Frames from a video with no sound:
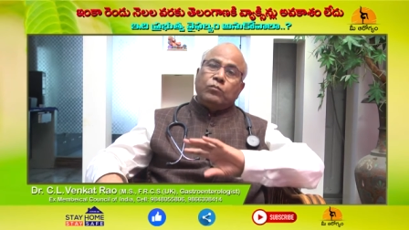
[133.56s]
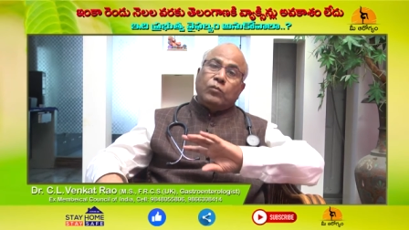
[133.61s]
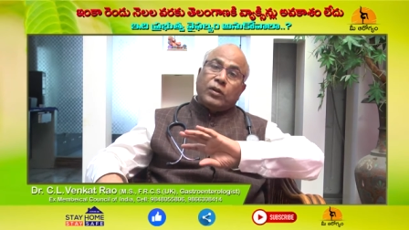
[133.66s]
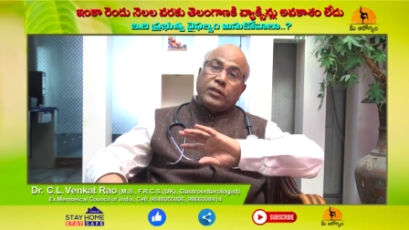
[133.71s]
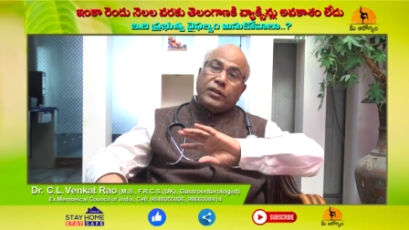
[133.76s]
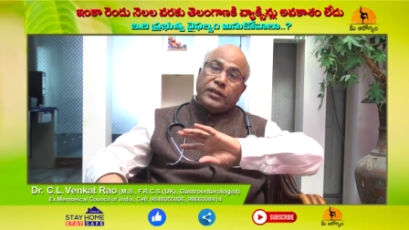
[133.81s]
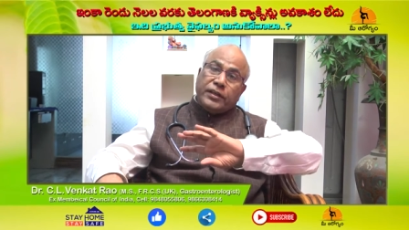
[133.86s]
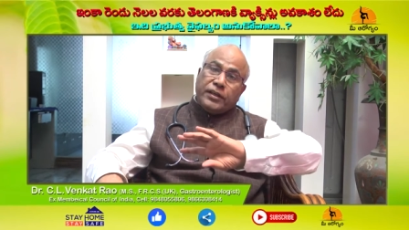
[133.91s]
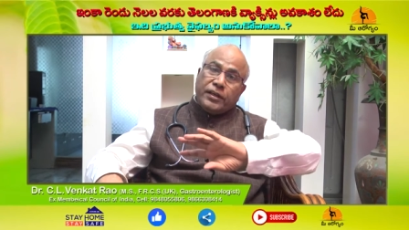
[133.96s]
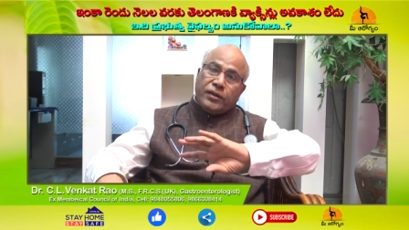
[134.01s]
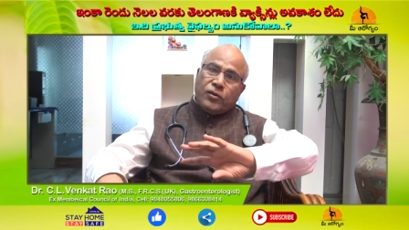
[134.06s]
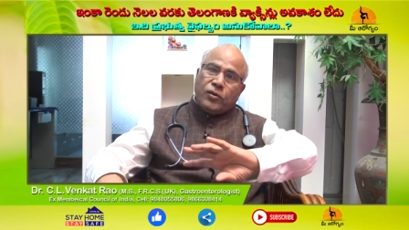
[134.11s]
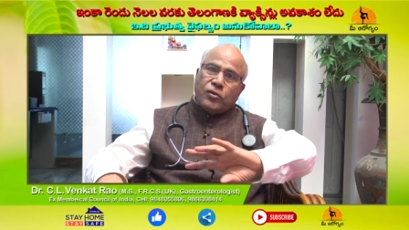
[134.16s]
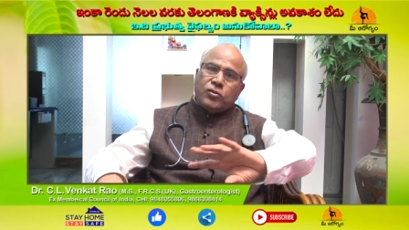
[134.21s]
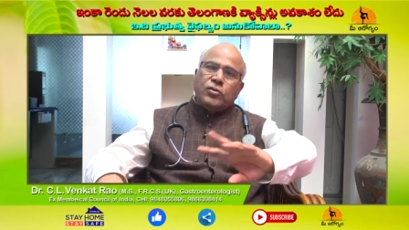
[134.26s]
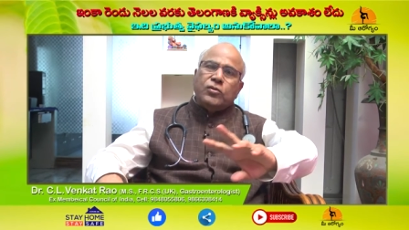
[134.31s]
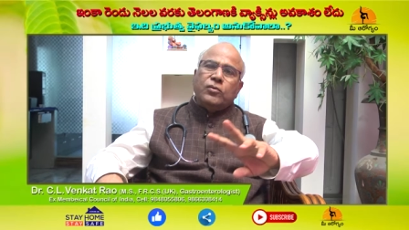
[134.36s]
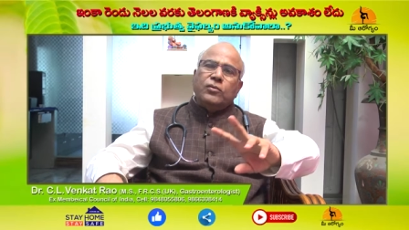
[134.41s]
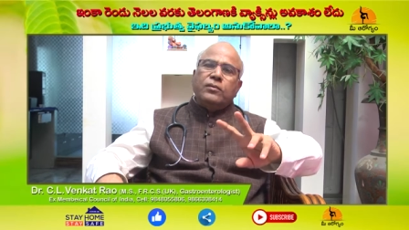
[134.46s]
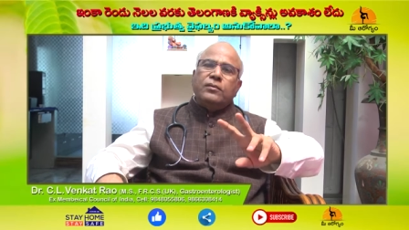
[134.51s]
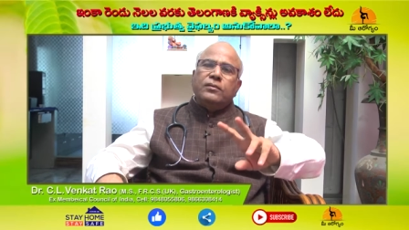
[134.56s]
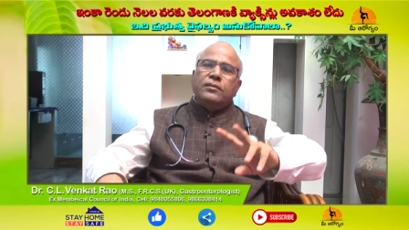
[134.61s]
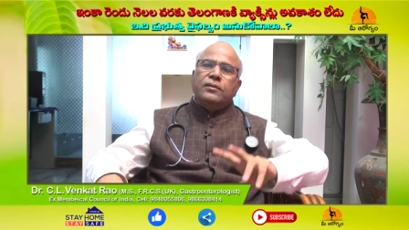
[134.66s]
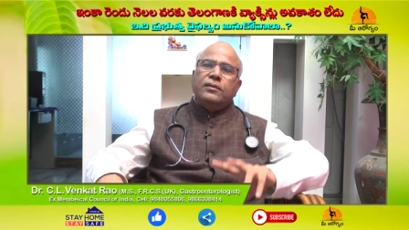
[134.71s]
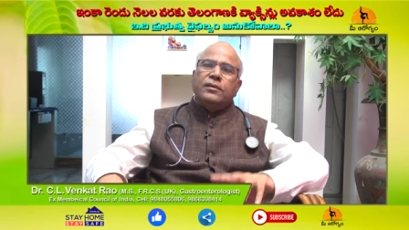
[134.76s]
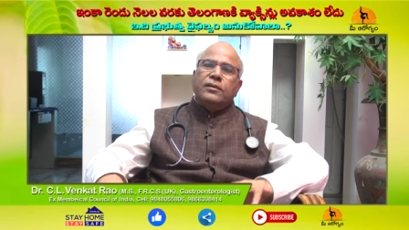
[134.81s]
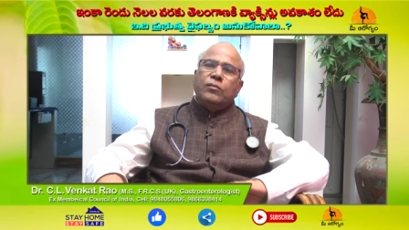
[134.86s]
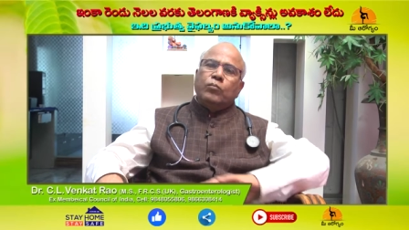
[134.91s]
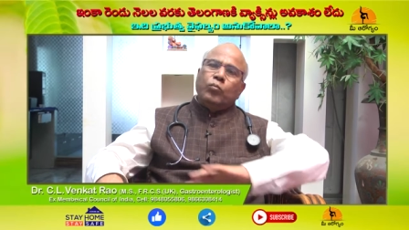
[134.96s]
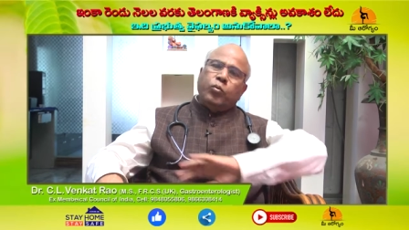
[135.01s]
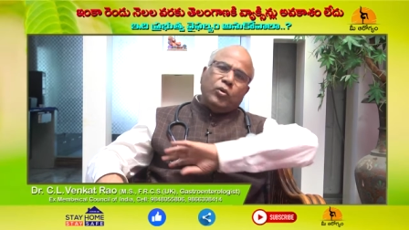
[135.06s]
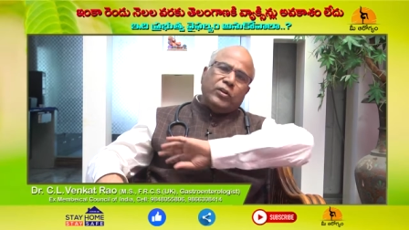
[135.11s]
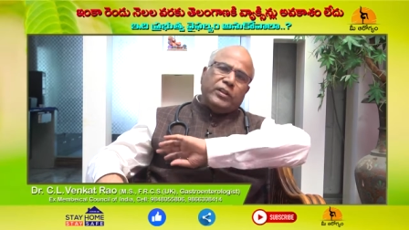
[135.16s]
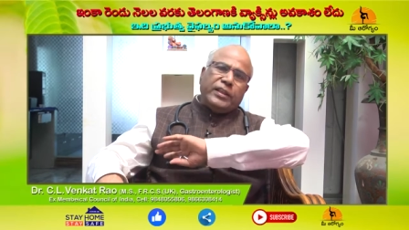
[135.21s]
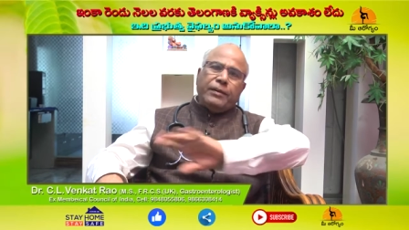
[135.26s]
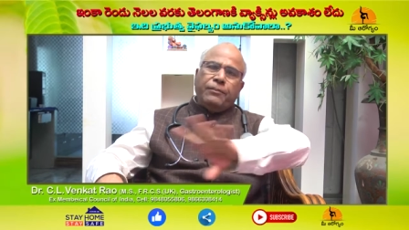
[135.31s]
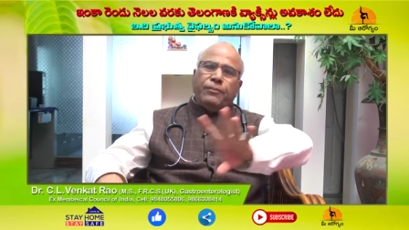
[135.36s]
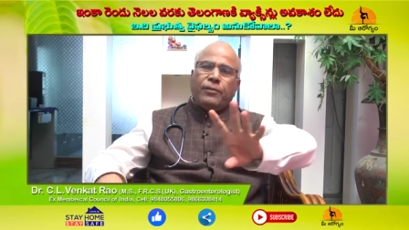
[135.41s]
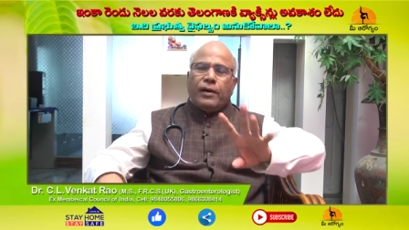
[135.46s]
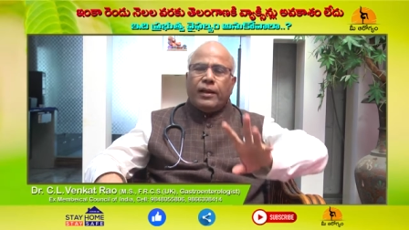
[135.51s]
మొదటి డోసు
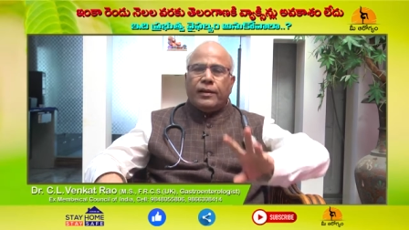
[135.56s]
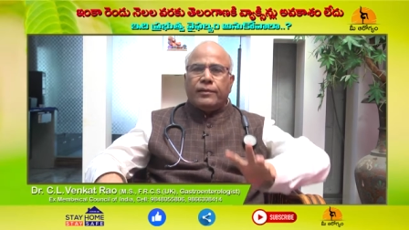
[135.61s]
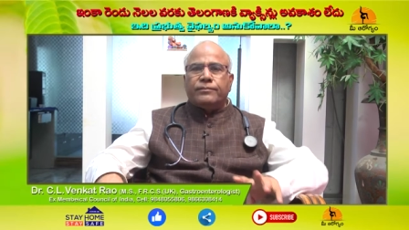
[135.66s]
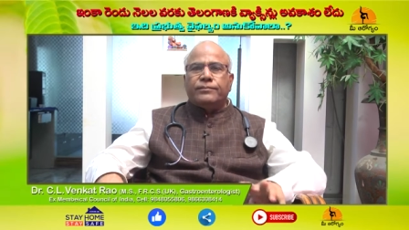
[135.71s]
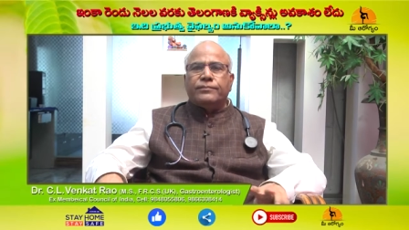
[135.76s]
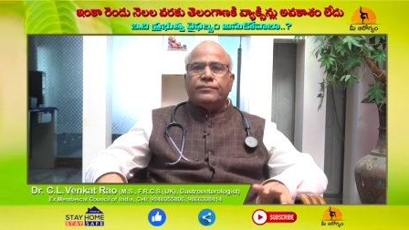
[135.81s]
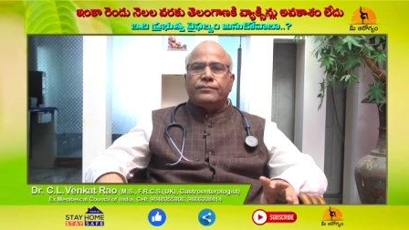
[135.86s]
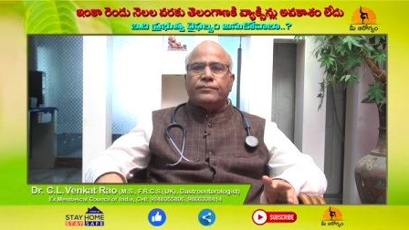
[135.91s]
పూర్తయిపోవాలి